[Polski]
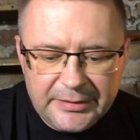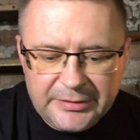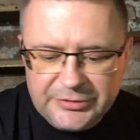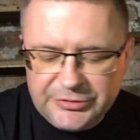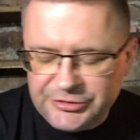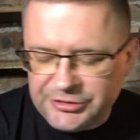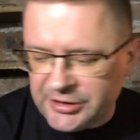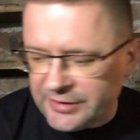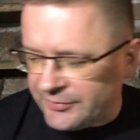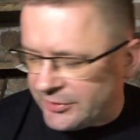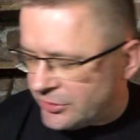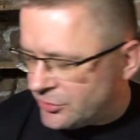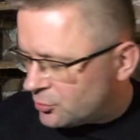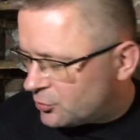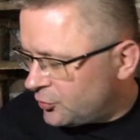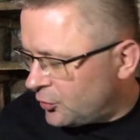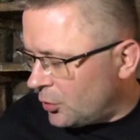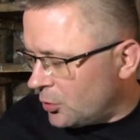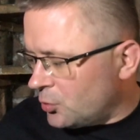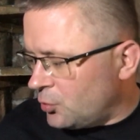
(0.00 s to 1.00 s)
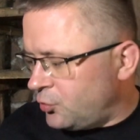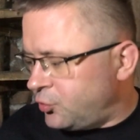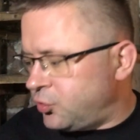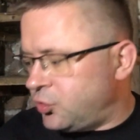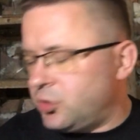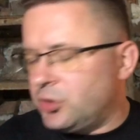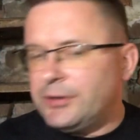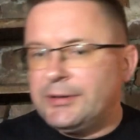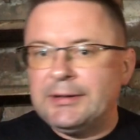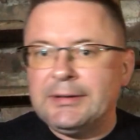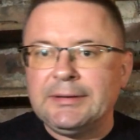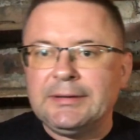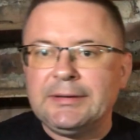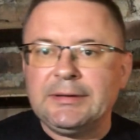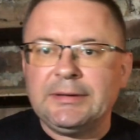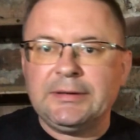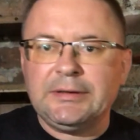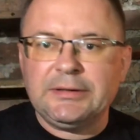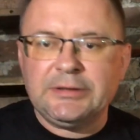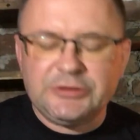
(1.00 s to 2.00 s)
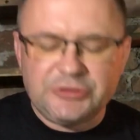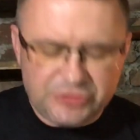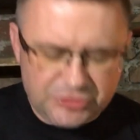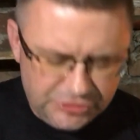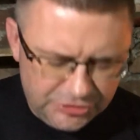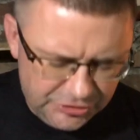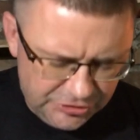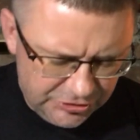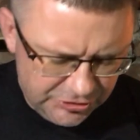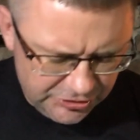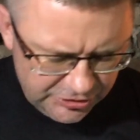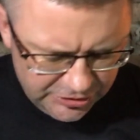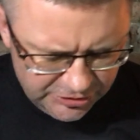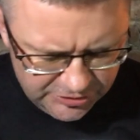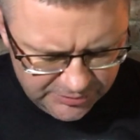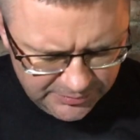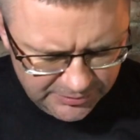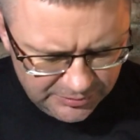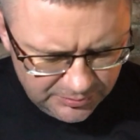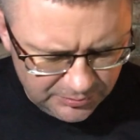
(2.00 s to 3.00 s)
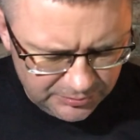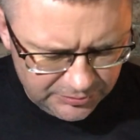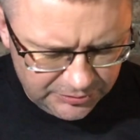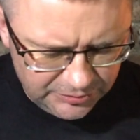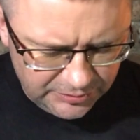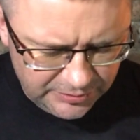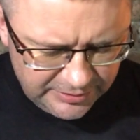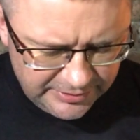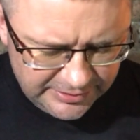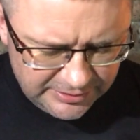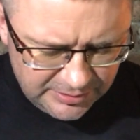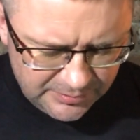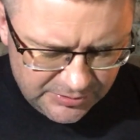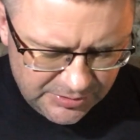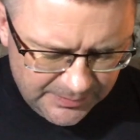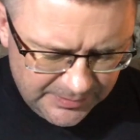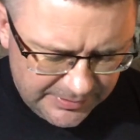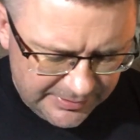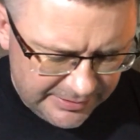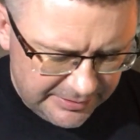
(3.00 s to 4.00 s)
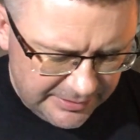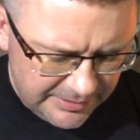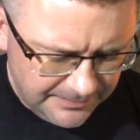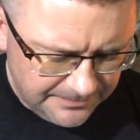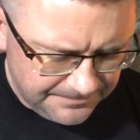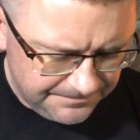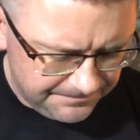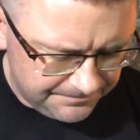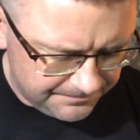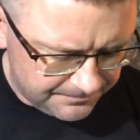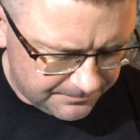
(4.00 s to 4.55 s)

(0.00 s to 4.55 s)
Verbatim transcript: Dziewięć utworów. 36 e, minut, o ile ja dobrze pamiętam.